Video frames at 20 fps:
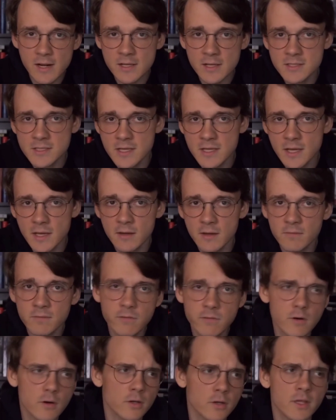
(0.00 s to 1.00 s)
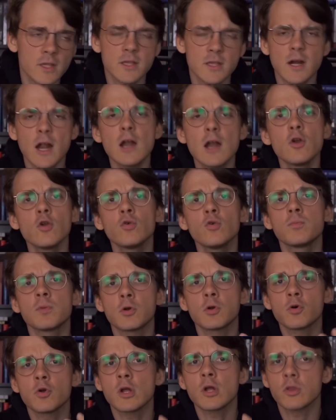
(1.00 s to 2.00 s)
Алексея в Генеральную
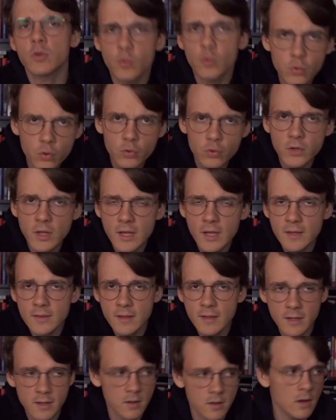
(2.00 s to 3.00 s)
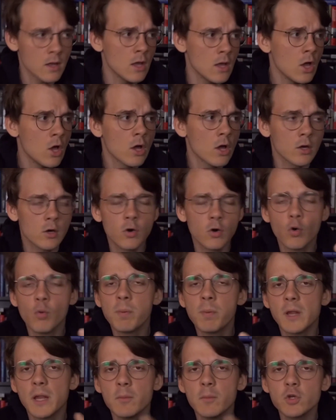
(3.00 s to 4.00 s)
прокуратуру ДНР, к
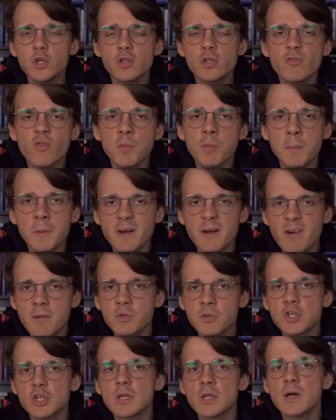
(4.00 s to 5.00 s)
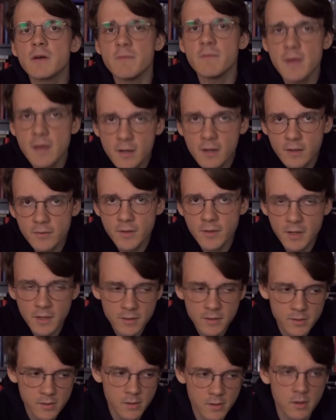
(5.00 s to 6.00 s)
уполномоченному по правам человека
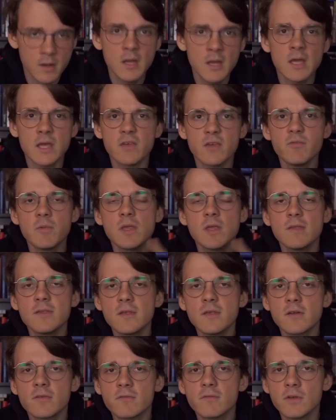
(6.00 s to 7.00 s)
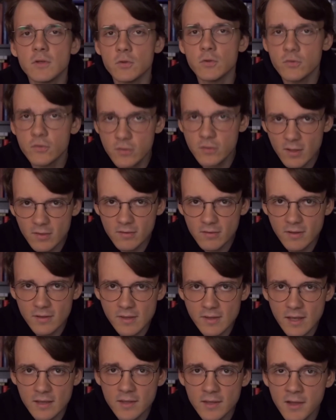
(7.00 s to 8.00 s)
ДНР и в Министерство юстиции
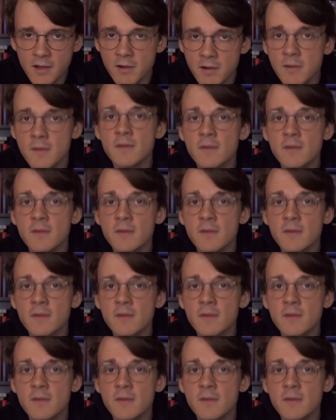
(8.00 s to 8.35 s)
ДНР